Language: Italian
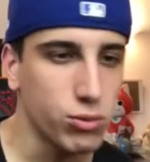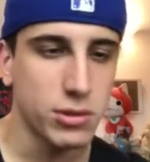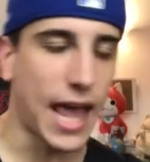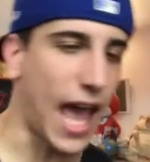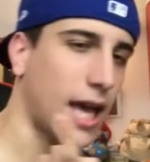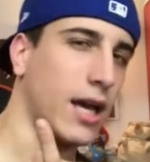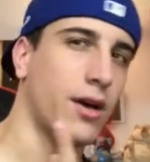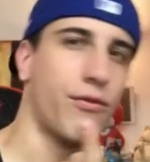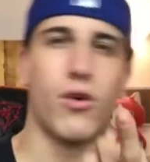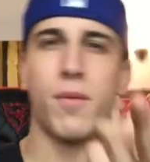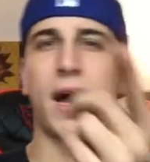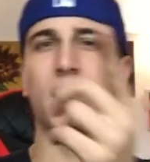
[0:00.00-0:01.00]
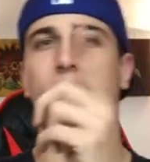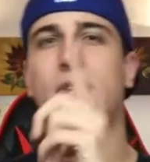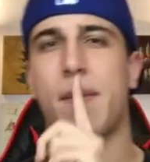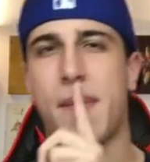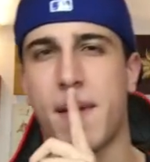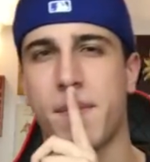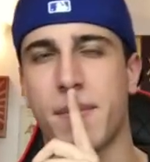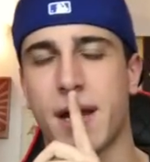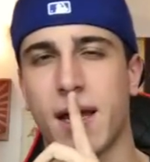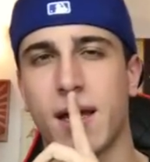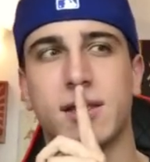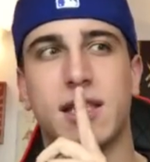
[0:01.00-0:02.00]
un deck formato da
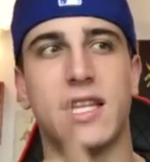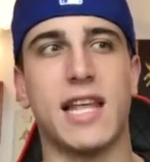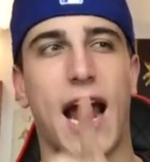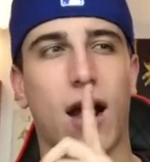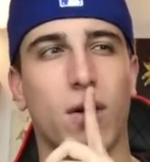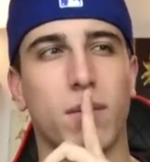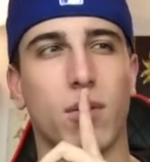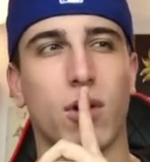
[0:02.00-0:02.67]
membri di Dragon